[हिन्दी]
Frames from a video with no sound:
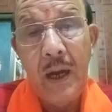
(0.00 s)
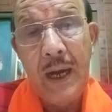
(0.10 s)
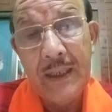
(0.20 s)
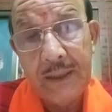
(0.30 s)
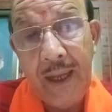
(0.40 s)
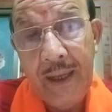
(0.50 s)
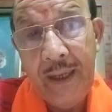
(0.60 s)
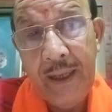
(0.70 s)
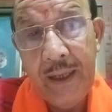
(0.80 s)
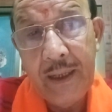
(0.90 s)
आता
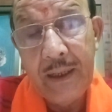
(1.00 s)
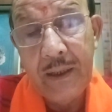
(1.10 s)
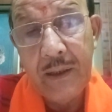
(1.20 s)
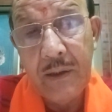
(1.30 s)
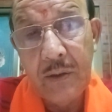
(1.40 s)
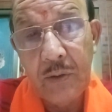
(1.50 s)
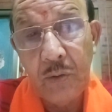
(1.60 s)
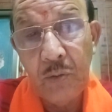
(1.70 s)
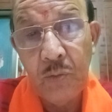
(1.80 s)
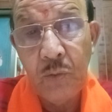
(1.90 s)
है
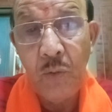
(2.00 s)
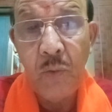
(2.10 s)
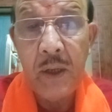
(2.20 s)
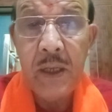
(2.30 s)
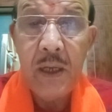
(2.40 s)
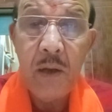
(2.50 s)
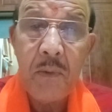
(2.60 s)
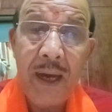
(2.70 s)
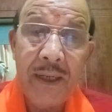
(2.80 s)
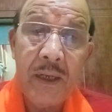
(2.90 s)
तो वही
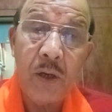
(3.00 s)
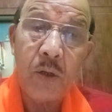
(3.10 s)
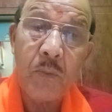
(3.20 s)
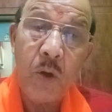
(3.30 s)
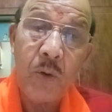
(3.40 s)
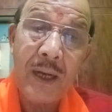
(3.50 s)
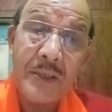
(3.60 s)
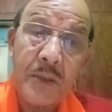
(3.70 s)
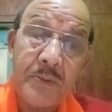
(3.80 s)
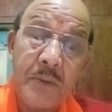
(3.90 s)
हमारे अनुभव का
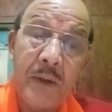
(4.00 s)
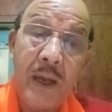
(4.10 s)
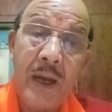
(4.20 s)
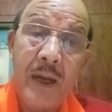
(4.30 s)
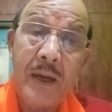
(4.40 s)
सबसे बड़ा